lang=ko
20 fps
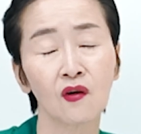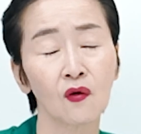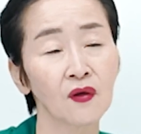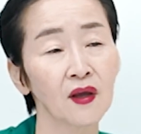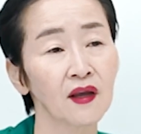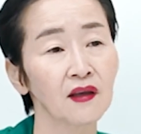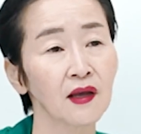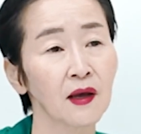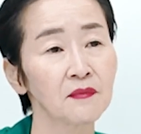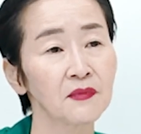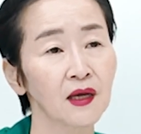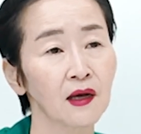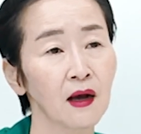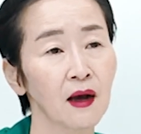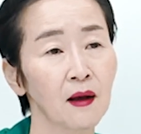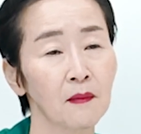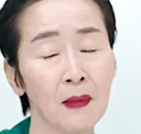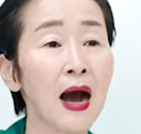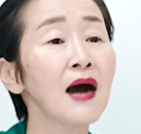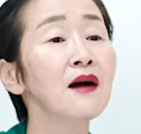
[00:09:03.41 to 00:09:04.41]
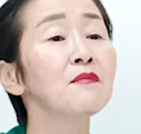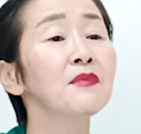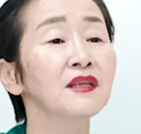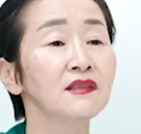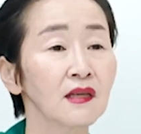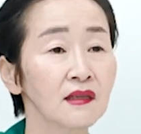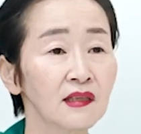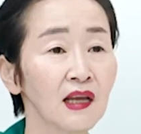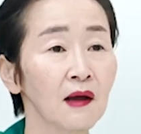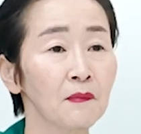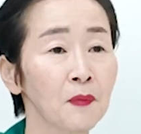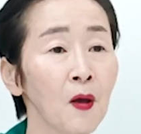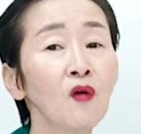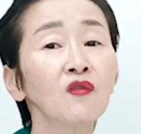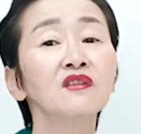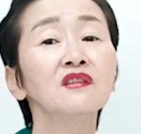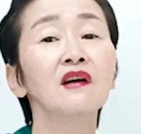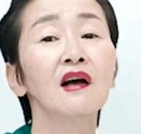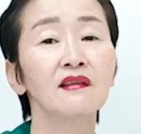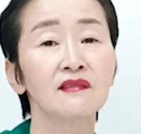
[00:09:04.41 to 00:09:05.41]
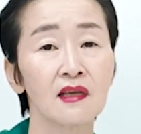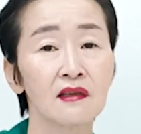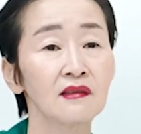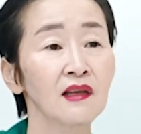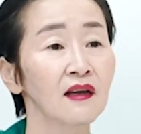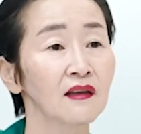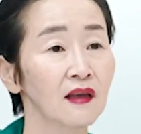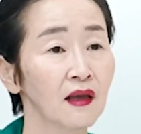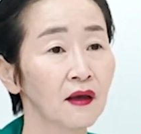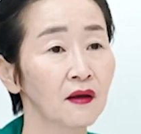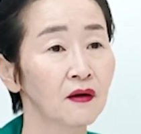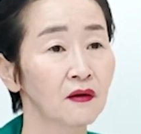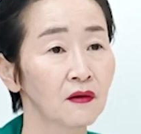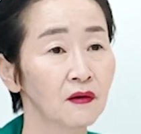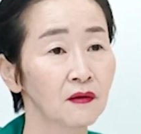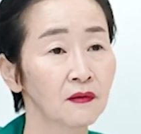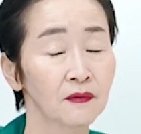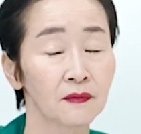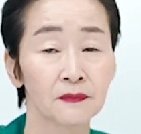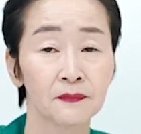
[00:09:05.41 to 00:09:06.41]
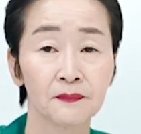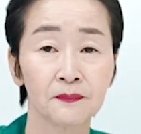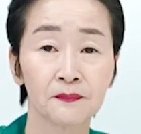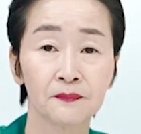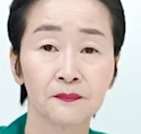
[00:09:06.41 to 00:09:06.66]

그렇게 얘기합니까? 마음의 세상, 평등한 세상이에요.